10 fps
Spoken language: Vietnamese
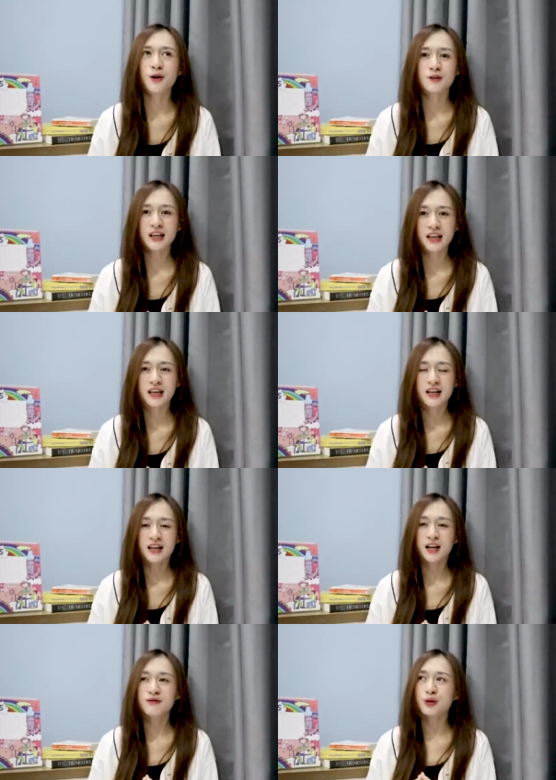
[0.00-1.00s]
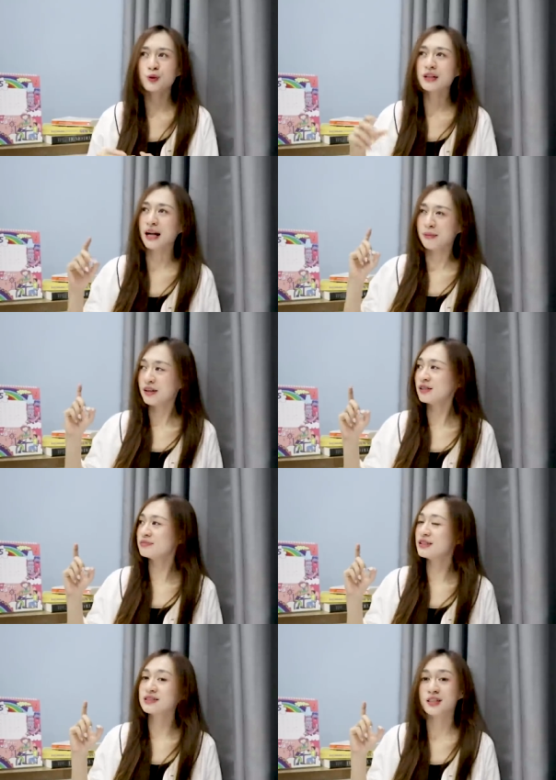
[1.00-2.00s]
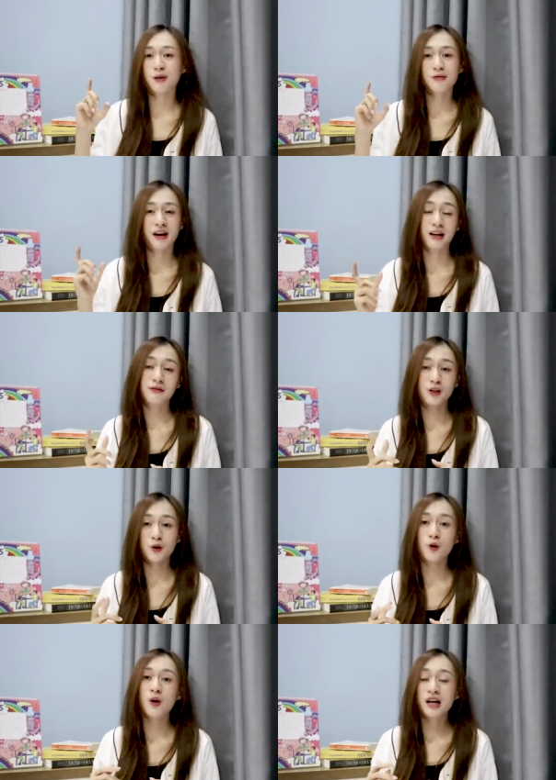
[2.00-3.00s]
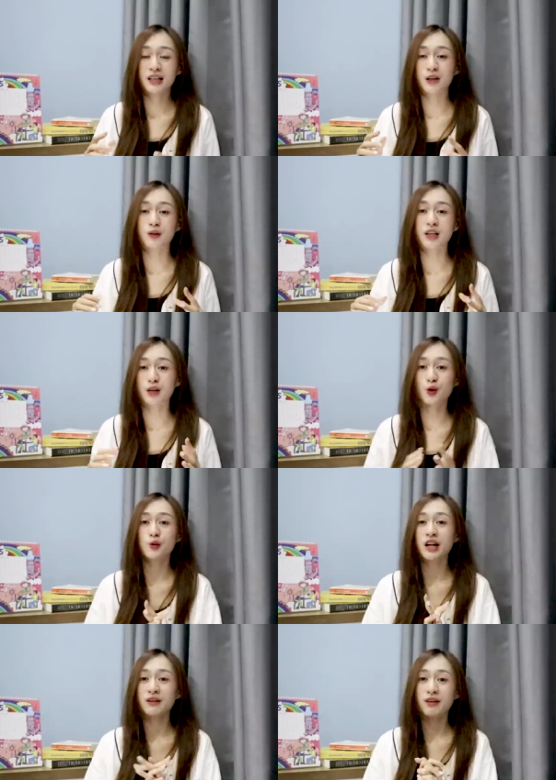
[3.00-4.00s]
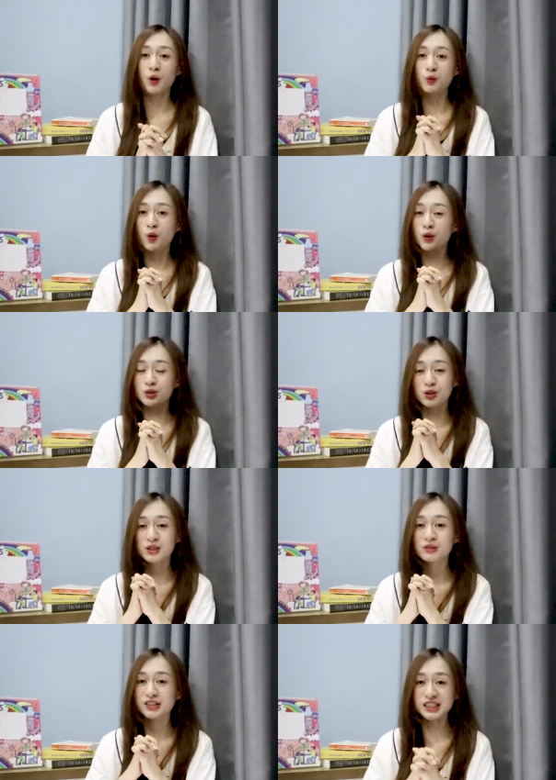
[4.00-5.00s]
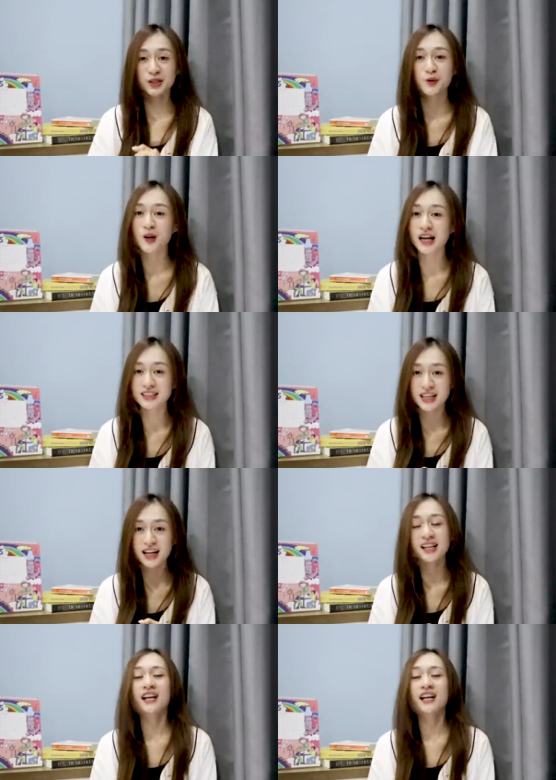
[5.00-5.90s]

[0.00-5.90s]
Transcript: có thể ấn vào nút cảm ơn bên dưới góc phải video để có thể donate và ủng hộ cho sự phát triển của kênh nhé.